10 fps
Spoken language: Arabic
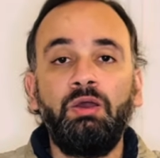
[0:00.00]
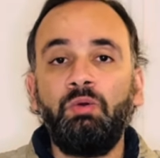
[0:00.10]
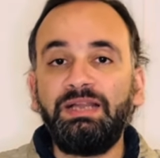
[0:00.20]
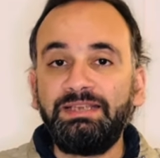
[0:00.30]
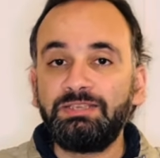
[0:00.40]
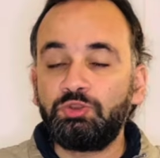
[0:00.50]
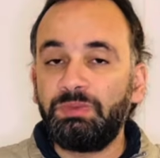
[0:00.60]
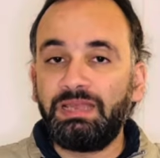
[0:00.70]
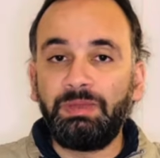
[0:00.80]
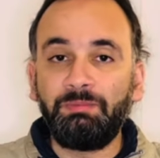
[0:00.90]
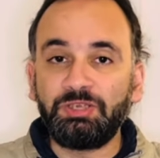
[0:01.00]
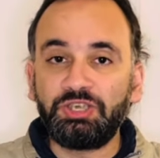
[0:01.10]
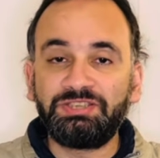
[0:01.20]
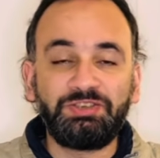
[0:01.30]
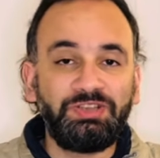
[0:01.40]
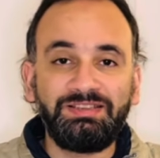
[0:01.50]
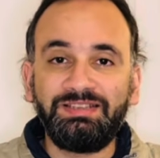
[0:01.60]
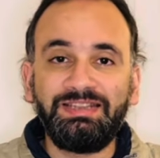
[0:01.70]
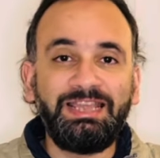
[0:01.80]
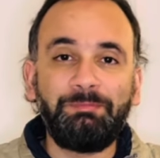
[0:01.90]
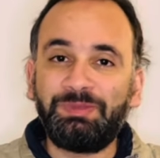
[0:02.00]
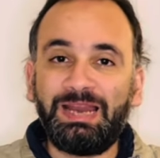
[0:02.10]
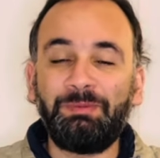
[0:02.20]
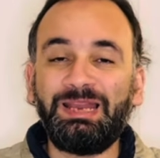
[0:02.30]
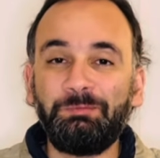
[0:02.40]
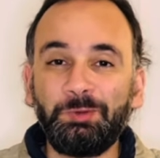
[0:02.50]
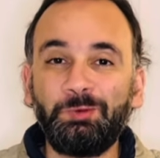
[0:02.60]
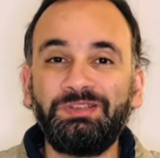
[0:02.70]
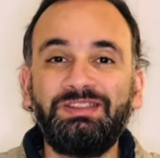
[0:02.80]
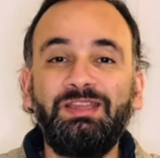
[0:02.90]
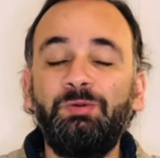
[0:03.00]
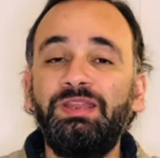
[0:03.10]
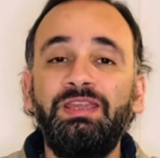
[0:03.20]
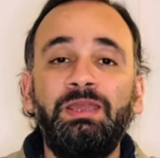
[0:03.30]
وهتحسوا من جماهير مانشستر يونايتد ان هي بتلعب على بطوله الدوري